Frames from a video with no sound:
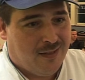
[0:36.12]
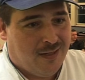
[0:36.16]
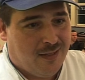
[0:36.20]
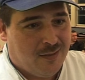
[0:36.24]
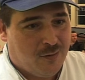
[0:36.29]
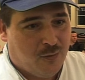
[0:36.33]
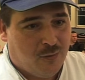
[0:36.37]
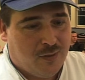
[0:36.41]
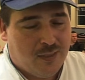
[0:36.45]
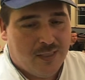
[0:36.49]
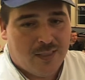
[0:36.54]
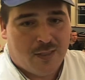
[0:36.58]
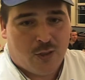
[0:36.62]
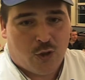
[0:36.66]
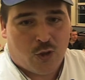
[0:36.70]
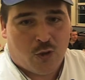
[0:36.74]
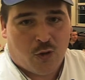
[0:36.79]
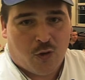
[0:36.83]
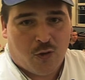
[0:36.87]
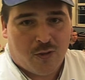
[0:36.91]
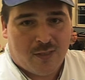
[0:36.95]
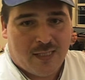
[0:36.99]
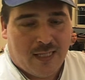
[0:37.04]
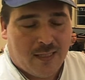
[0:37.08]
Also die
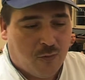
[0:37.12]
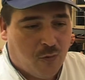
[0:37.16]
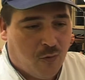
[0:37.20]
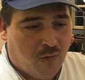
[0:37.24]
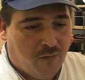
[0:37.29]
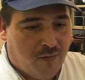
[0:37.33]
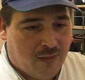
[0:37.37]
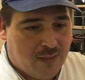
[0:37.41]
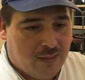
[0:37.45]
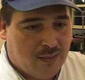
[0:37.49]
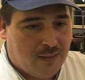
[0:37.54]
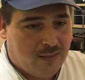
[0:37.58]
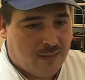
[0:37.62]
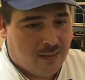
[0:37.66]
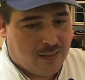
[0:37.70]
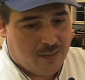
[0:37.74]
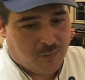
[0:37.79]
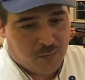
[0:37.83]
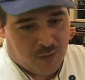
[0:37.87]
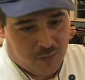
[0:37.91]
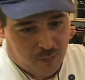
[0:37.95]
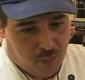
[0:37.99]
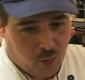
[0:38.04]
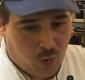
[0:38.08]
Steuersenkung, was ich
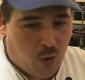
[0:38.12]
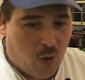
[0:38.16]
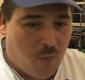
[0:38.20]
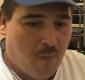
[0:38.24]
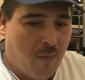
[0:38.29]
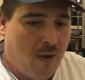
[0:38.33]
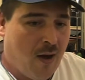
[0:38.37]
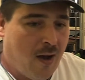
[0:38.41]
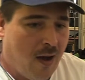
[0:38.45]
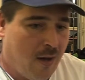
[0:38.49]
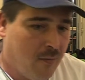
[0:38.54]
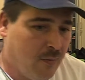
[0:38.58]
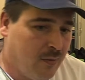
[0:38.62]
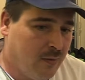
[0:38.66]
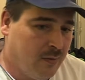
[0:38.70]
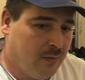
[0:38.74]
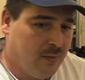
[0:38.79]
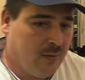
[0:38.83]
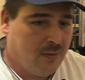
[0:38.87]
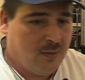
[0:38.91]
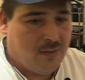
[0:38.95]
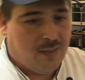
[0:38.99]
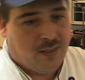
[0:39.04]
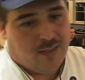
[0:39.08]
jetzt mitbekommen habe,
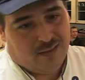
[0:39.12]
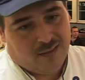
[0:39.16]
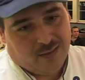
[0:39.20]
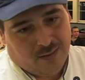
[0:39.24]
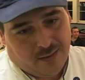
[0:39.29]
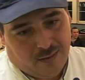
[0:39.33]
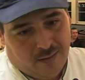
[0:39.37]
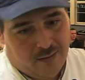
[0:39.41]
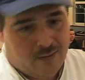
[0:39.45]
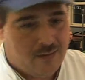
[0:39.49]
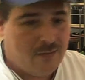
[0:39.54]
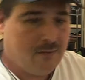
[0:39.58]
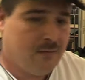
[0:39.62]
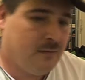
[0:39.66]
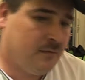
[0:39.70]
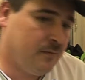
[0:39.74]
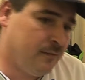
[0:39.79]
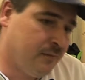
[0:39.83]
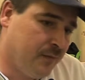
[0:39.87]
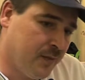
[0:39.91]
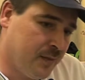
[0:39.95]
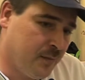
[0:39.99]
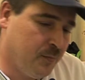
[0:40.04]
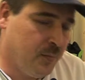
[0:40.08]
ist halt
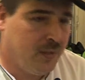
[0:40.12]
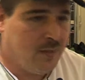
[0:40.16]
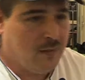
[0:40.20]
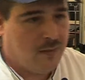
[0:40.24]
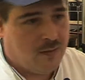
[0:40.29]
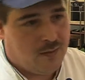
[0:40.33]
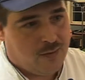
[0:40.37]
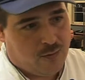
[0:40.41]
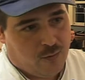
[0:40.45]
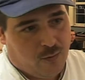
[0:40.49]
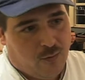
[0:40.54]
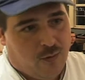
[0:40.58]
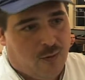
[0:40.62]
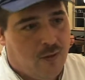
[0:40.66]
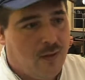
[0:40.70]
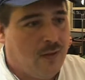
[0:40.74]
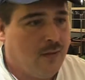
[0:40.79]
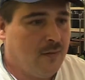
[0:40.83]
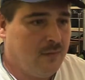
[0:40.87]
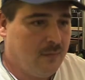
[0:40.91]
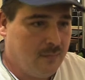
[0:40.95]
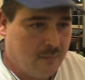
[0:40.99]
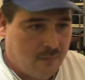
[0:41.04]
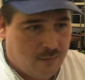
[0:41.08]
nichts, was mich jetzt so
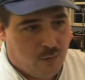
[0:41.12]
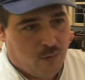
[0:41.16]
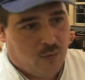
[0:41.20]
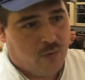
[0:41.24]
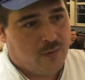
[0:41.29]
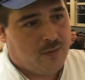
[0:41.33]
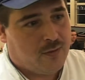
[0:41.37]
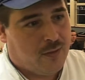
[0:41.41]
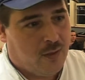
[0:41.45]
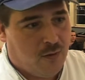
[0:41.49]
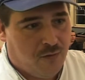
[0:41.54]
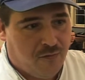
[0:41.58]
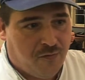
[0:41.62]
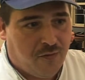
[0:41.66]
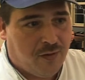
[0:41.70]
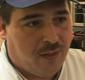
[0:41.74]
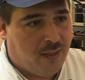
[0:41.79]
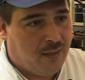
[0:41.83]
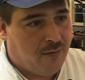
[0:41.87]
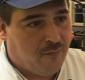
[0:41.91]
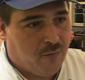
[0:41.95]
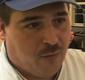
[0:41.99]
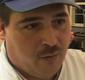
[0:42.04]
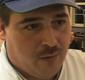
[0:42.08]
groß
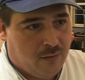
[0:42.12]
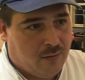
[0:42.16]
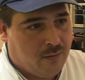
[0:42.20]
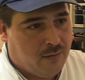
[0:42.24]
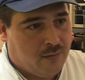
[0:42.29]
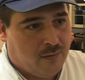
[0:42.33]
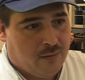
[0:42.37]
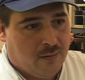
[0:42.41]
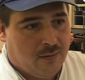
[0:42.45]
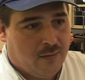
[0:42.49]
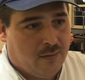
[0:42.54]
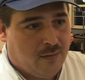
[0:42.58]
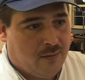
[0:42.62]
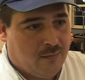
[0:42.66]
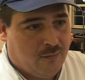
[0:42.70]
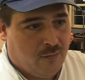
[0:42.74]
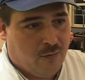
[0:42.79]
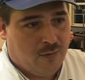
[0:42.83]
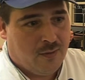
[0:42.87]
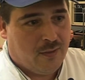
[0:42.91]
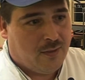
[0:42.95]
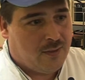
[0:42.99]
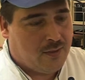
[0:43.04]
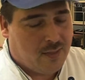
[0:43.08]
aufregen würde.
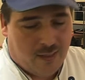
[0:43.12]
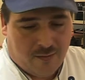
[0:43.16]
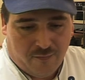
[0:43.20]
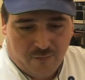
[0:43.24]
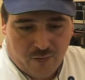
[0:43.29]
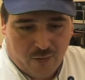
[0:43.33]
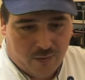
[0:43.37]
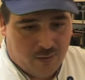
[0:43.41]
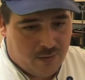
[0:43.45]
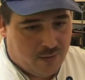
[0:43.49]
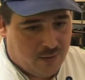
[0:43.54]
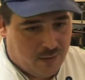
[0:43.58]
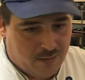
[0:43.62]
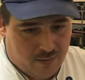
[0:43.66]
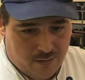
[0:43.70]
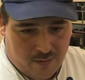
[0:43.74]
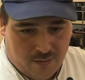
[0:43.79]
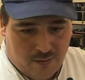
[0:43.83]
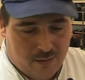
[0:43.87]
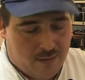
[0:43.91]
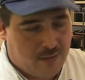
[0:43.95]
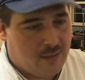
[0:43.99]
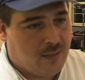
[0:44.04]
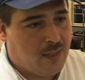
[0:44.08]
Wo ich jetzt sagen würde, das
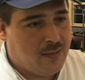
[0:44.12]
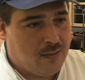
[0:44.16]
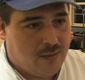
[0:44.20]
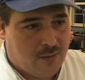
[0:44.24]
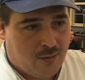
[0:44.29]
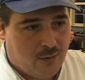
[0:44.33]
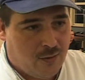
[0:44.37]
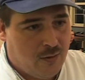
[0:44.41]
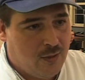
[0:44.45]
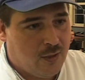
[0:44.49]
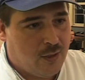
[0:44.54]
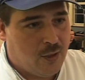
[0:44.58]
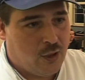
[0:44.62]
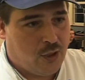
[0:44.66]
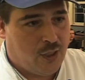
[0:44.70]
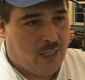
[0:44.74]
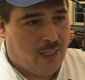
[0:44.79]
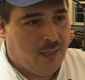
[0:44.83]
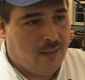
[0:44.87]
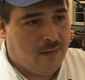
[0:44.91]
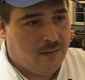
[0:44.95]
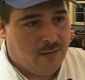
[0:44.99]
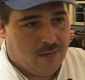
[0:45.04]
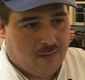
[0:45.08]
ist das ganz tolle
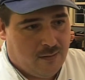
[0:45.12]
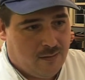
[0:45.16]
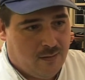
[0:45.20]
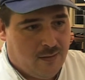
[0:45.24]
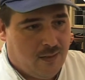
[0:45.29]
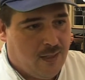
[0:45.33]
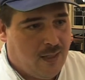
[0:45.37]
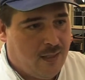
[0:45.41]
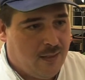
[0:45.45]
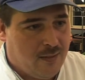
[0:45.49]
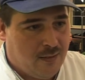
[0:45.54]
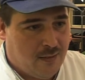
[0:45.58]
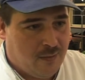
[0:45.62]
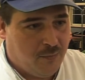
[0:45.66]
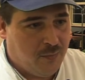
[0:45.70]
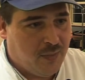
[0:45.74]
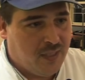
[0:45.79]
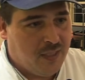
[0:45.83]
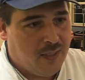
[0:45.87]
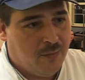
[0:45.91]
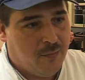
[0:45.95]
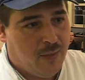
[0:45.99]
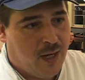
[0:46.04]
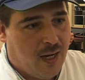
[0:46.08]
Geschenk. Es sind halt
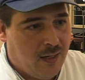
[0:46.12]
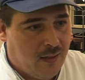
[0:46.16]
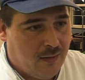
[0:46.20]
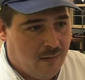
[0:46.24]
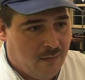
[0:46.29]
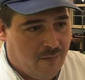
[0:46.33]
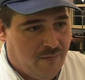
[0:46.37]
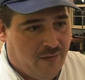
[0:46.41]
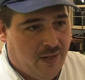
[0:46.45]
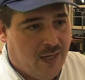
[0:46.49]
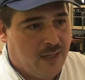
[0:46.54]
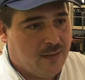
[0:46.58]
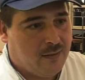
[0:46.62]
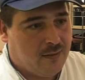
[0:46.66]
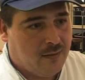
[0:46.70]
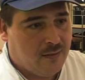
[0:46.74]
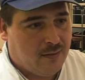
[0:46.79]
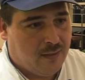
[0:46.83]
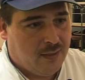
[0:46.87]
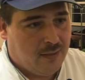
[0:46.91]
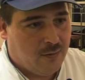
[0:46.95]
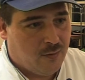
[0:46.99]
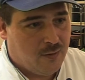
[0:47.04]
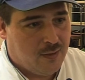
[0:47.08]

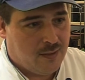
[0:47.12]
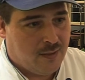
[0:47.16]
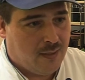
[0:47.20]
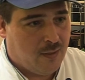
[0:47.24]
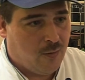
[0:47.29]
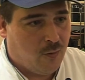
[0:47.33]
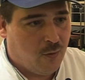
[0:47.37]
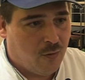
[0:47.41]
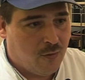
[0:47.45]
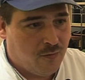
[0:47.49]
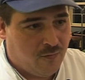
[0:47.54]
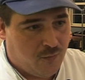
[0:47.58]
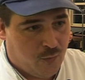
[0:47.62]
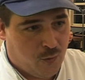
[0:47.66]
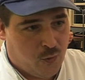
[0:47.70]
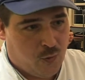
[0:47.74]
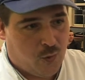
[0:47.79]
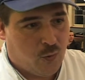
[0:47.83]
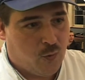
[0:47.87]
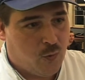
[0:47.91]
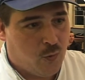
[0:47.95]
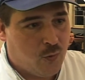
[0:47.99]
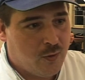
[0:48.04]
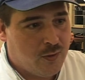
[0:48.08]
Minimalwerte, die uns da irgendwo
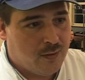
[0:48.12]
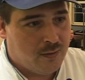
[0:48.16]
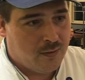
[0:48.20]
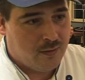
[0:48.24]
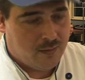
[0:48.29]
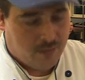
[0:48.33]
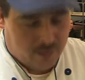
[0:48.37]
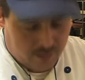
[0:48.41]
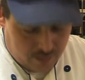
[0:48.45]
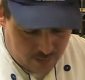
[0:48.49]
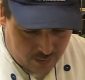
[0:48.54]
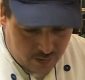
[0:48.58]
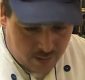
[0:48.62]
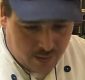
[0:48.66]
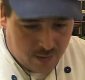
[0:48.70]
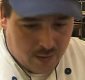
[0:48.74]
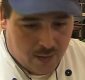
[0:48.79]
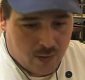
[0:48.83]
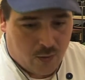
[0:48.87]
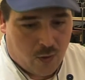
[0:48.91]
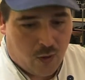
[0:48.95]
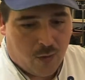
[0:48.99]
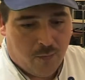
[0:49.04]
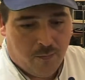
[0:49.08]
zugute
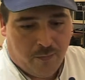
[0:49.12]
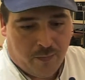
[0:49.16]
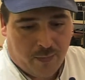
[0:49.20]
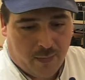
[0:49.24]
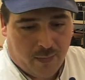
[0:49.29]
kommen.